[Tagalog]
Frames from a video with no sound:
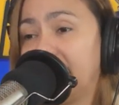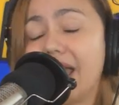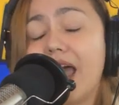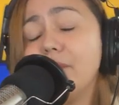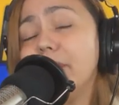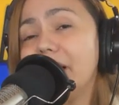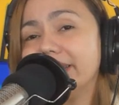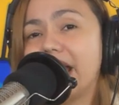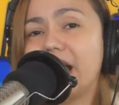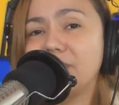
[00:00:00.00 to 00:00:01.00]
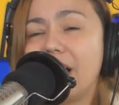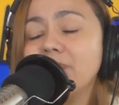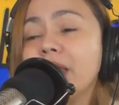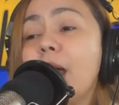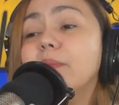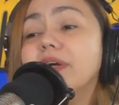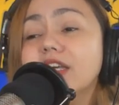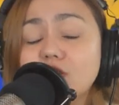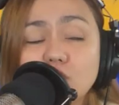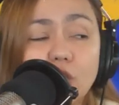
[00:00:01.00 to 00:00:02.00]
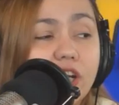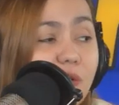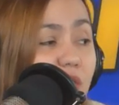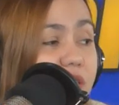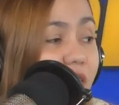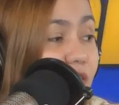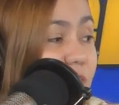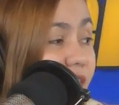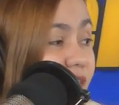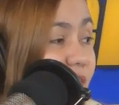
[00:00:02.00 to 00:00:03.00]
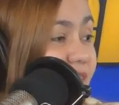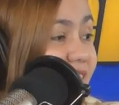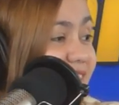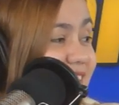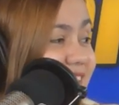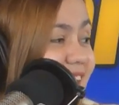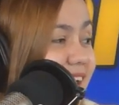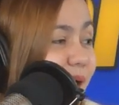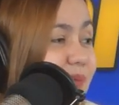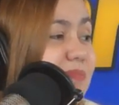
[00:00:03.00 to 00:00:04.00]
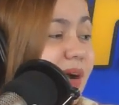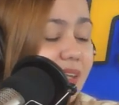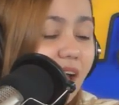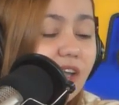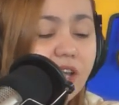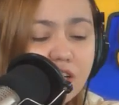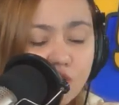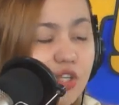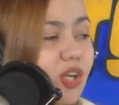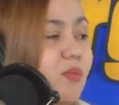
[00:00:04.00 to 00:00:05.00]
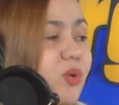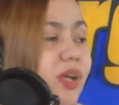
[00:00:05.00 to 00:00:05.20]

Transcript: Kaya habang bata ka pa, mag-enjoy lang muna tayo, 'di ba kayo kids? Habang bata kayo, enjoy niyo lang muna